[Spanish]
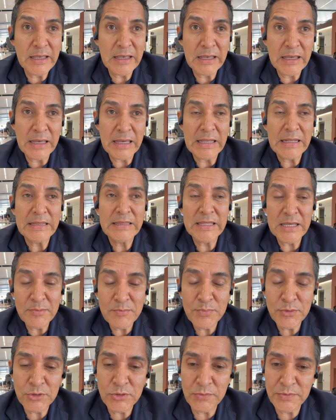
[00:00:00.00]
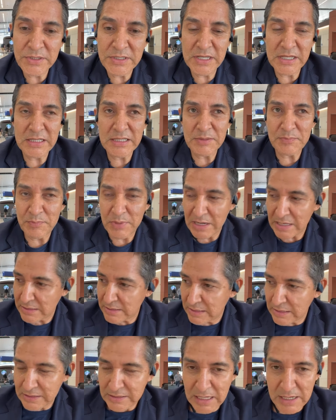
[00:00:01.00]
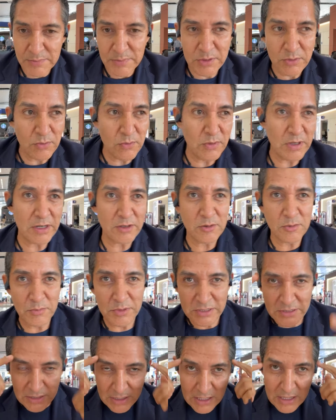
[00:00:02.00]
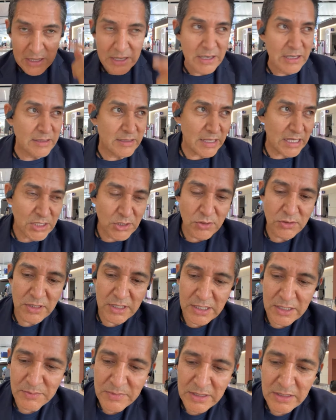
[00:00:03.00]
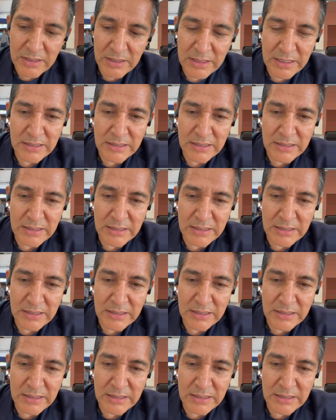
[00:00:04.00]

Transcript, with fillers: eh, el, tiempo suficiente para sentarme en un lugar como este. De hecho, déjenme,